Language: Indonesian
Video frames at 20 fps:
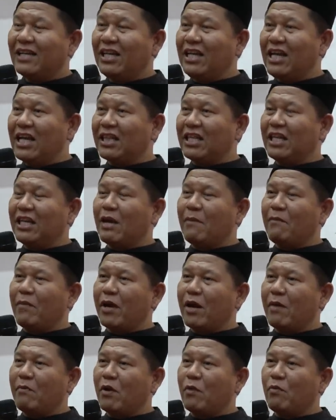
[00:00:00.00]
Dia tidak
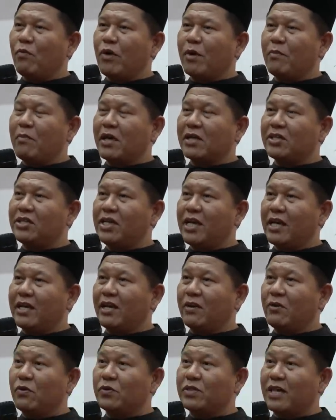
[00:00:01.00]
pernah berbuat maksiat
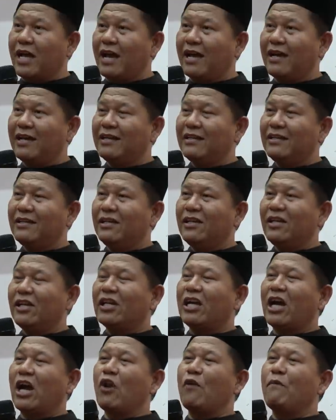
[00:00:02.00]
dan dosa.
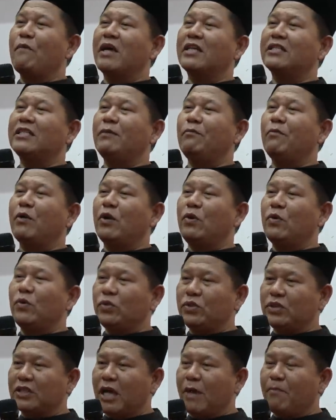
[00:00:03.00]
Kalau masih
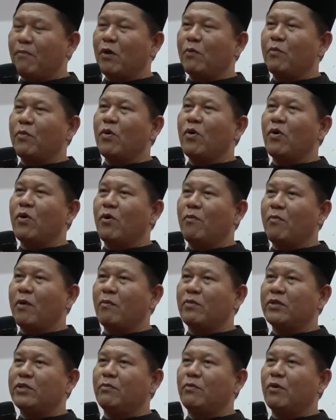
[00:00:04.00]
berdusta, berbohong,
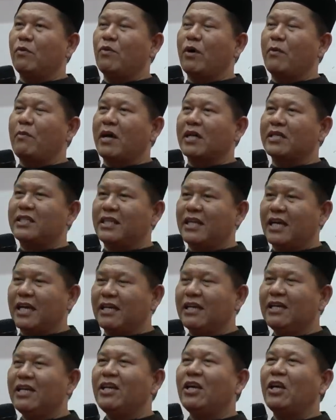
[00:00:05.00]
masih berbuat
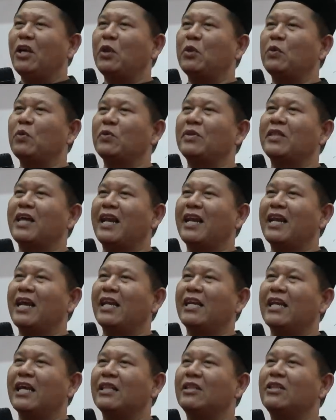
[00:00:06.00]
maksiat, itu
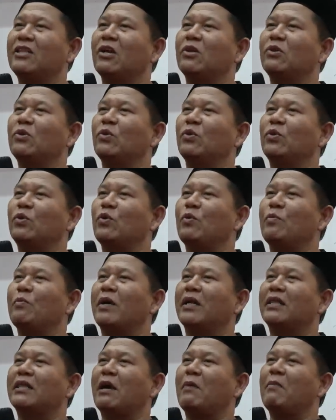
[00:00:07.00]
tandanya tertutup
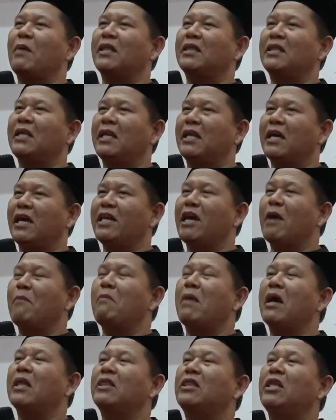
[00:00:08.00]
mata batinnya.
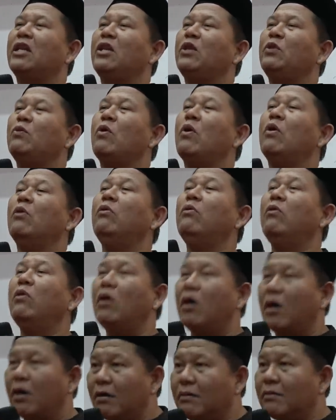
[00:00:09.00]
Yang batin itu
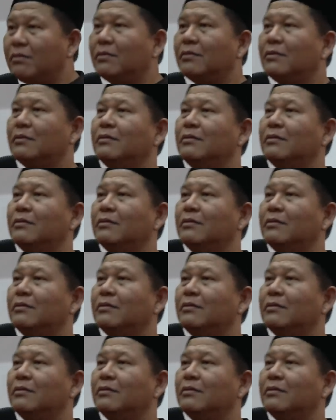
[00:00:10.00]
Allah.